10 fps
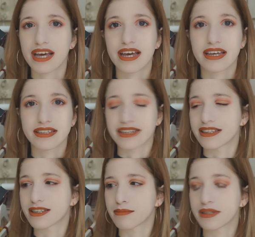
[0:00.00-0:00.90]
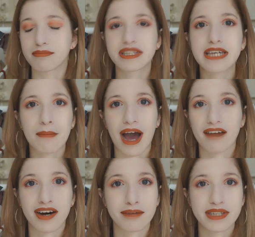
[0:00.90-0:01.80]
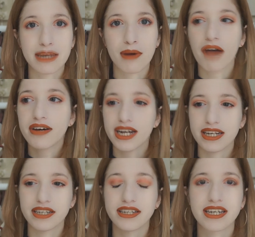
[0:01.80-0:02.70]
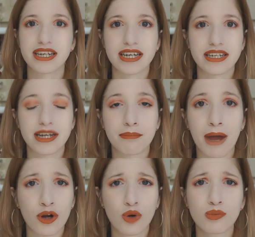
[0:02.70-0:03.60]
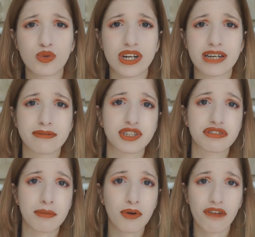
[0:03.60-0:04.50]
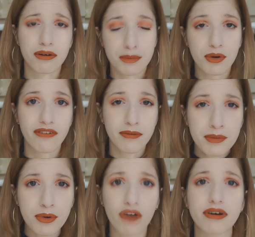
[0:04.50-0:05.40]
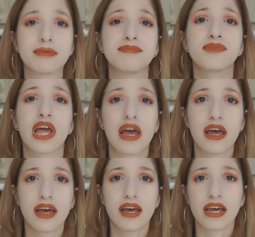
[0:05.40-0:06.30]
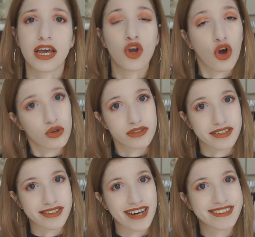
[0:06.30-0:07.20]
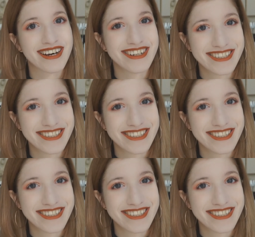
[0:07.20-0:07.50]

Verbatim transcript: eh, niente, mi, mi, chiamava, mi chiamava, era lì nel, nel pacco mula che mi diceva provami, provami, provami e l'ho accontentata.